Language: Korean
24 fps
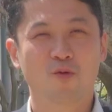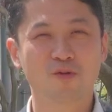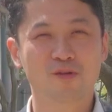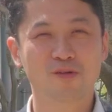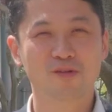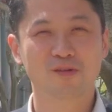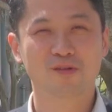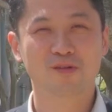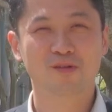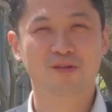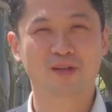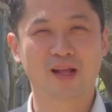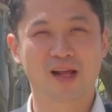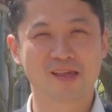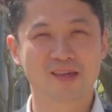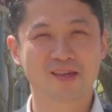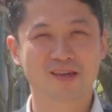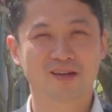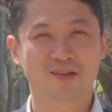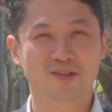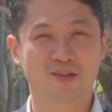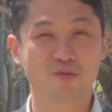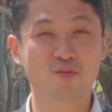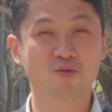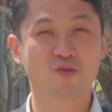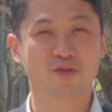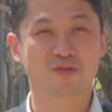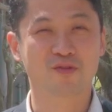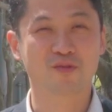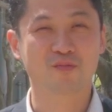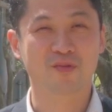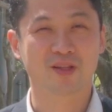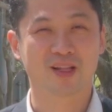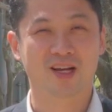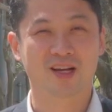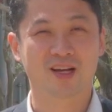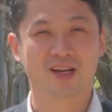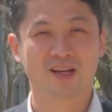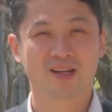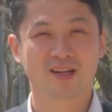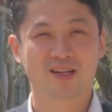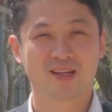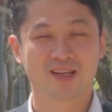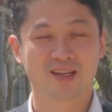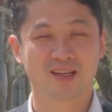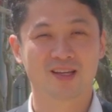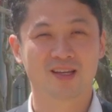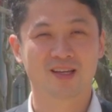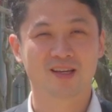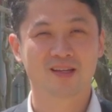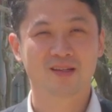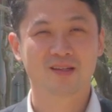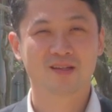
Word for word: 오늘 날씨가 너무 좋습니다 예.